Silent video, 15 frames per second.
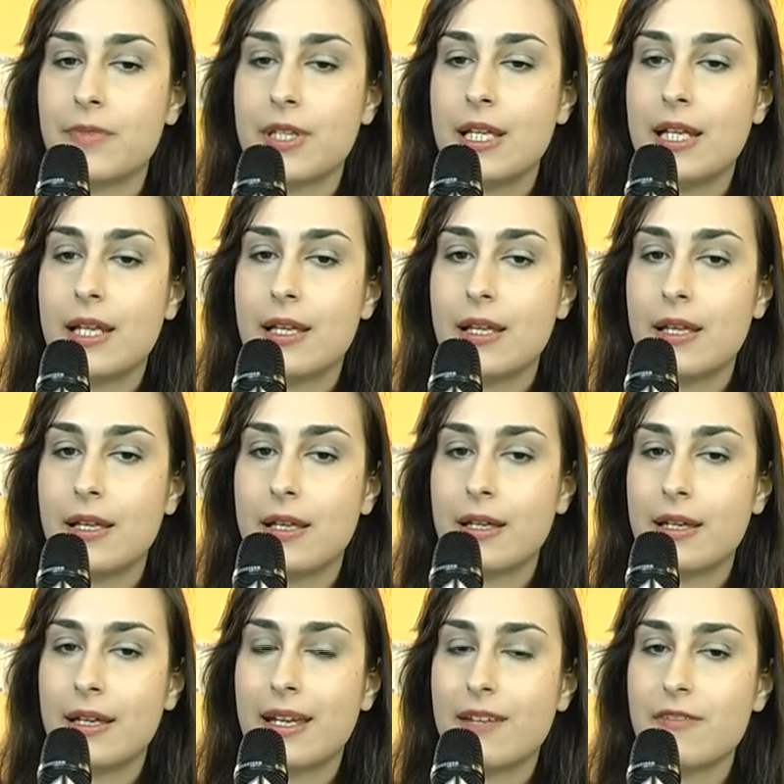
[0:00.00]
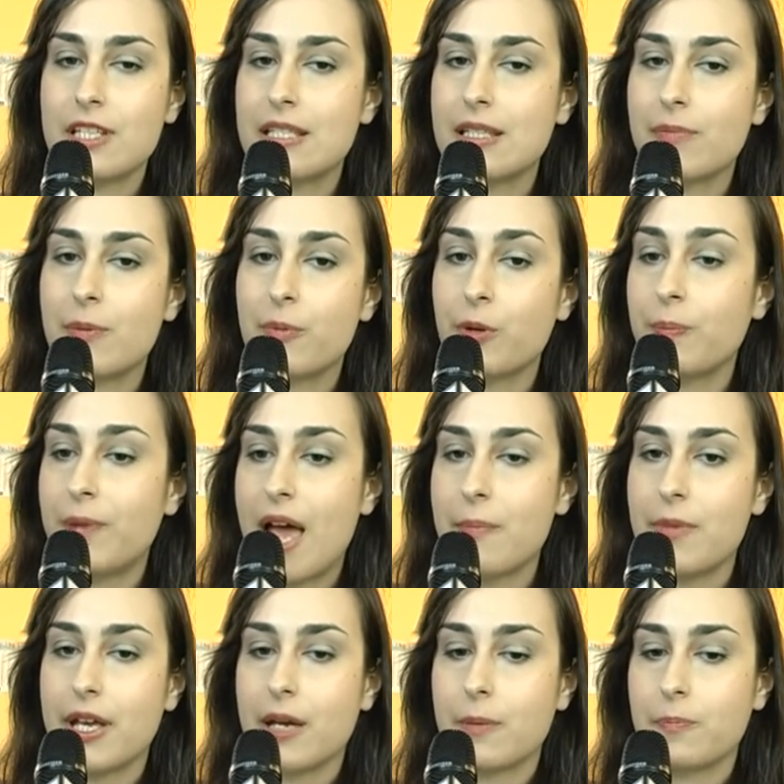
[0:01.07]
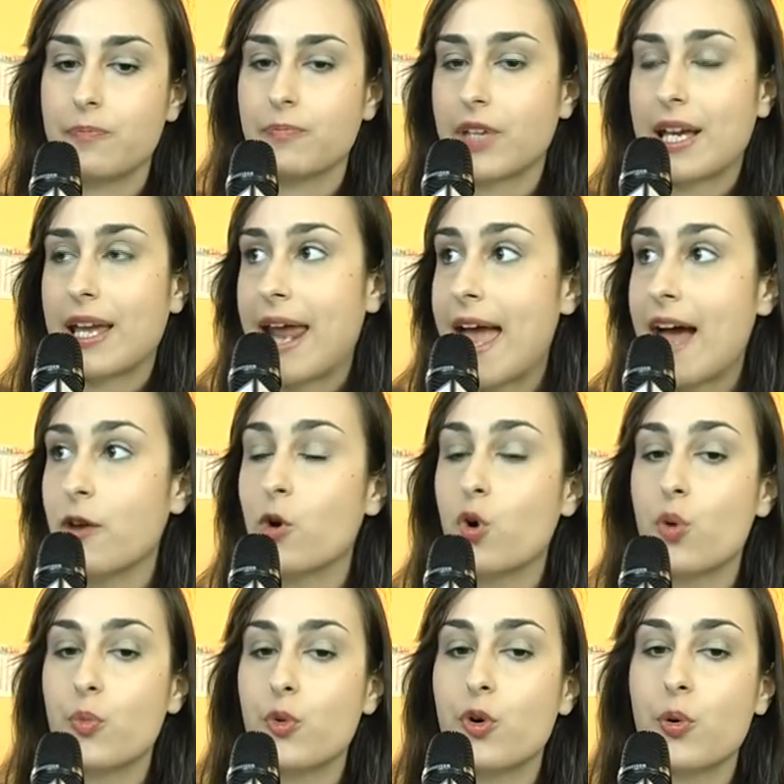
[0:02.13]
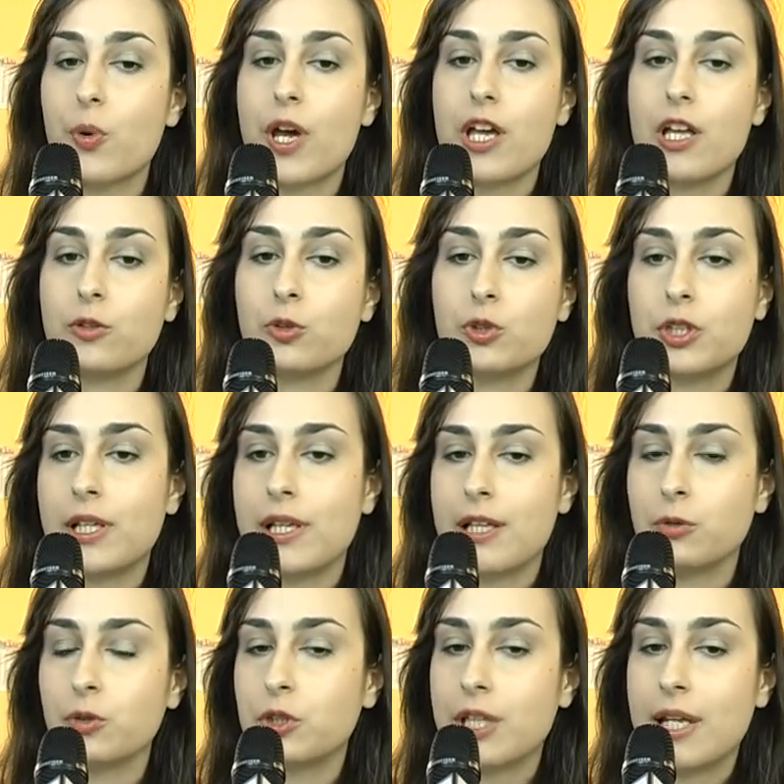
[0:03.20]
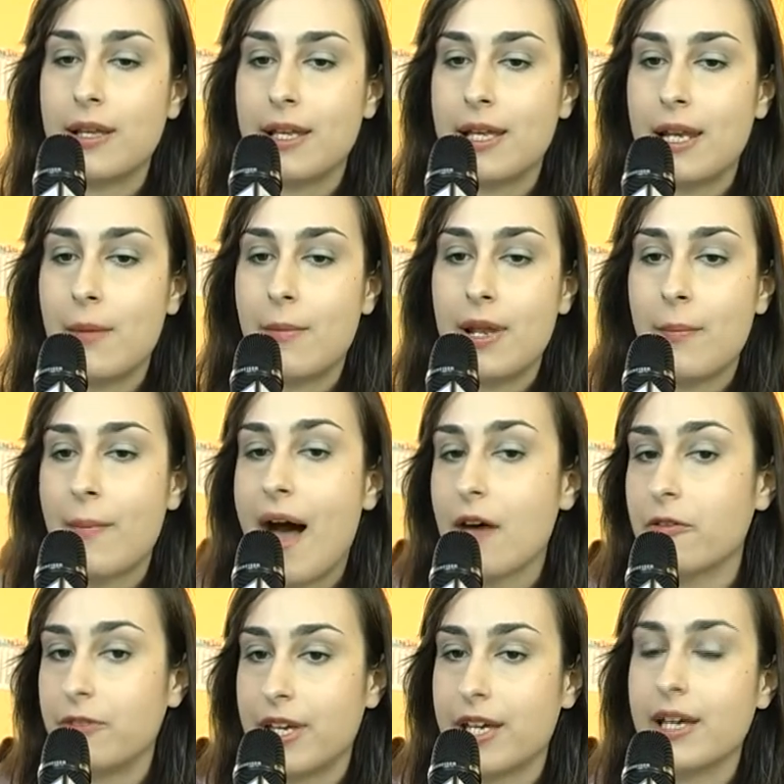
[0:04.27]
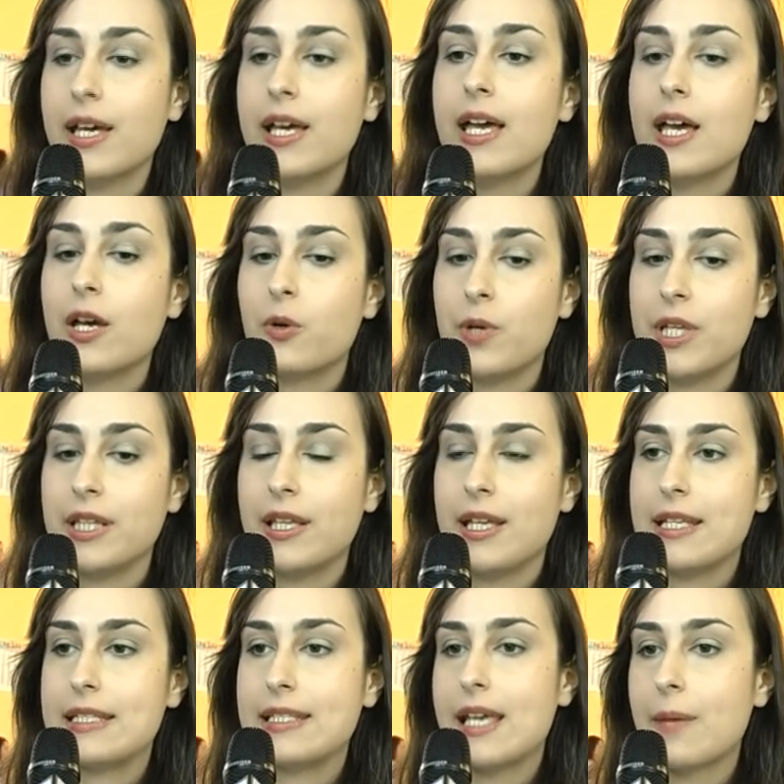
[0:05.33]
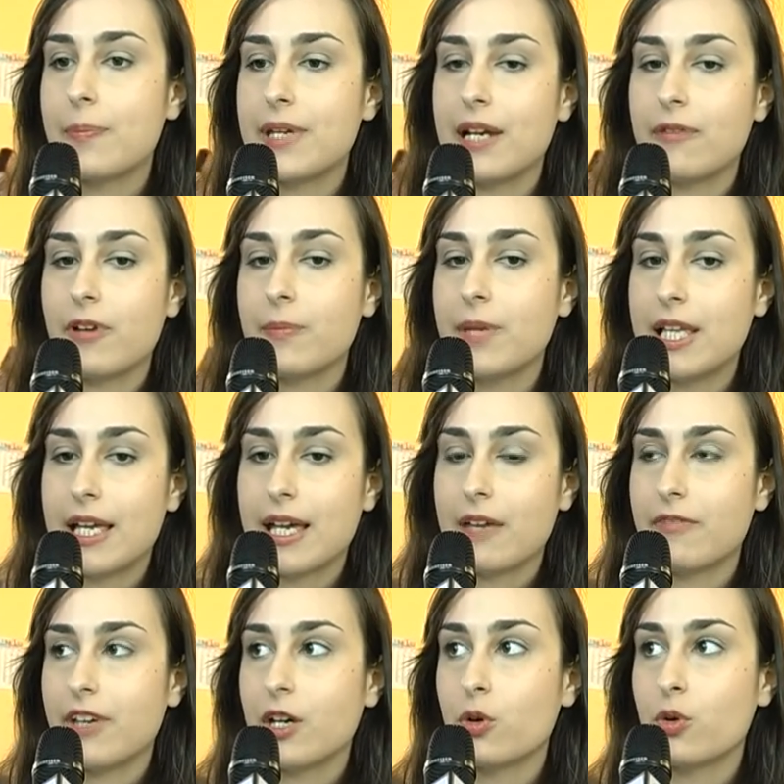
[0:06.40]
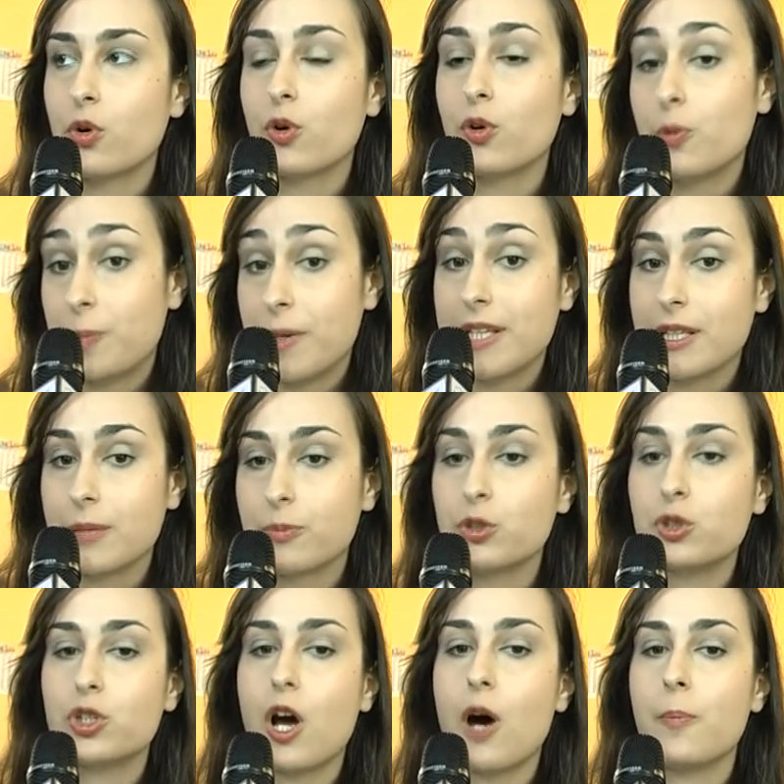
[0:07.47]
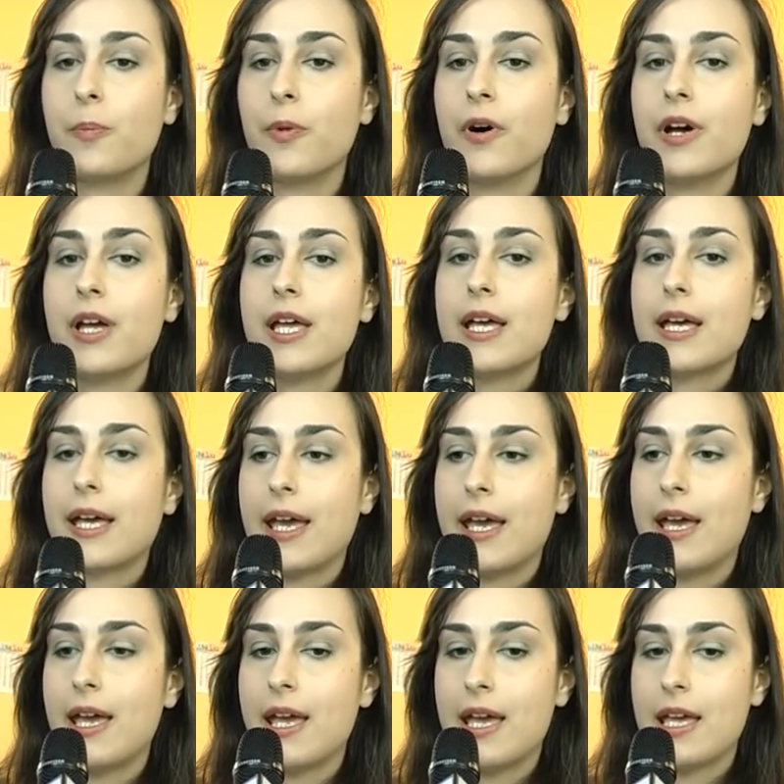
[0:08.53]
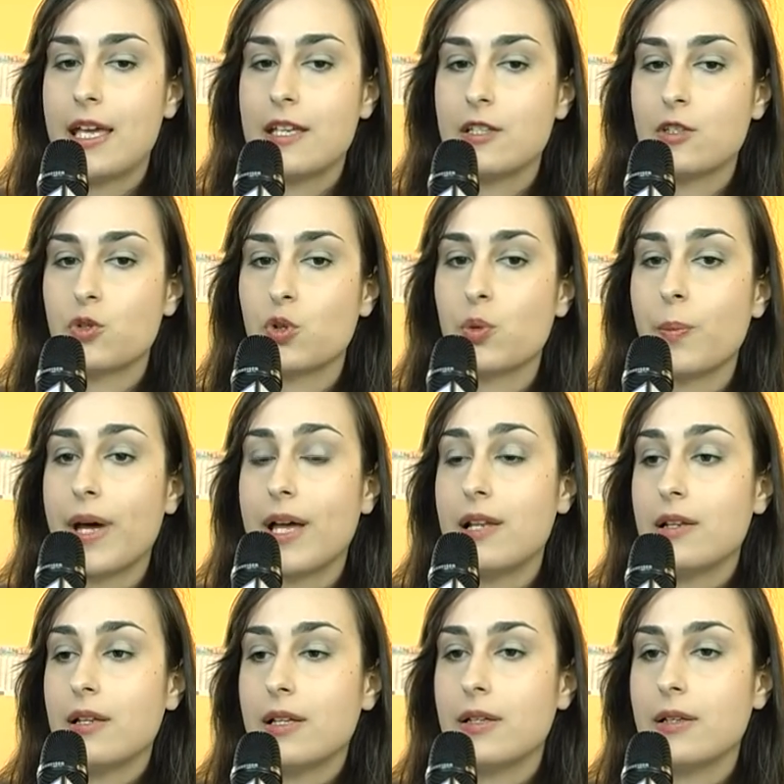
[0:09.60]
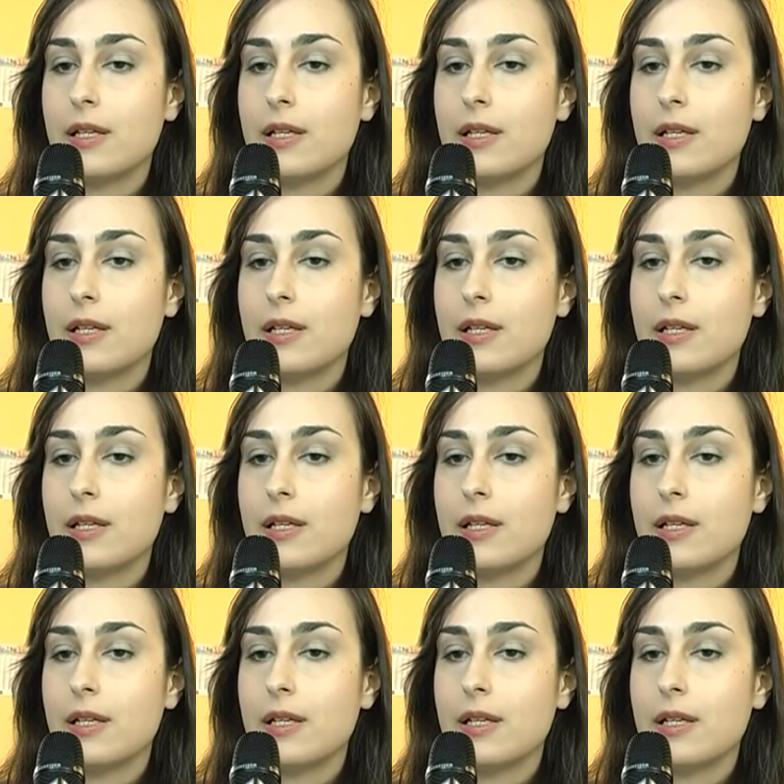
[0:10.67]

i gravissimi problemi che creano comunque tutte, le, tutte le, le, le mafie, quindi sia per le famiglie che vengono colpite purtroppo che insomma, il,